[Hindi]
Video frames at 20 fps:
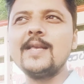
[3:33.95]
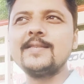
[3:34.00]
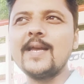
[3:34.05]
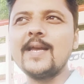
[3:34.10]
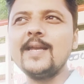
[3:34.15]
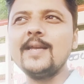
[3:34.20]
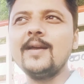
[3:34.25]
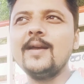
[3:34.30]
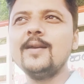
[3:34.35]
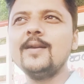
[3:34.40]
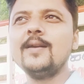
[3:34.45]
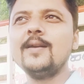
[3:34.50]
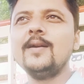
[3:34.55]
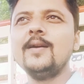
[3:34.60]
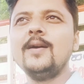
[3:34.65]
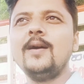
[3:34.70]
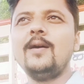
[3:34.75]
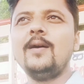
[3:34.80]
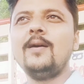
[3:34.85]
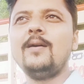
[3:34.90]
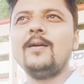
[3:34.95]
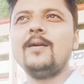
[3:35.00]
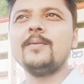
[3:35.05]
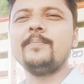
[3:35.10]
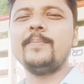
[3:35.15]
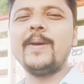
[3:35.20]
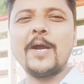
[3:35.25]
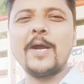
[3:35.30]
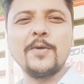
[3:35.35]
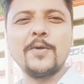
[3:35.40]
है और
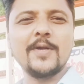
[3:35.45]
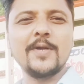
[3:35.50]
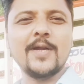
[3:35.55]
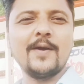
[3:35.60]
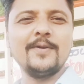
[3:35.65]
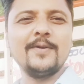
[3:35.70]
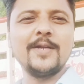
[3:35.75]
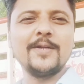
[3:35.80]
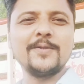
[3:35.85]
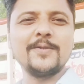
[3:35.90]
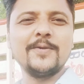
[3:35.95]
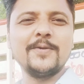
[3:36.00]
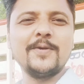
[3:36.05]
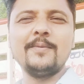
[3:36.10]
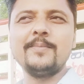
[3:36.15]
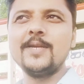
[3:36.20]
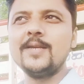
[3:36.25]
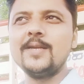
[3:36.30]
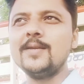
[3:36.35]
बेंगलोर का वेदर तो अभी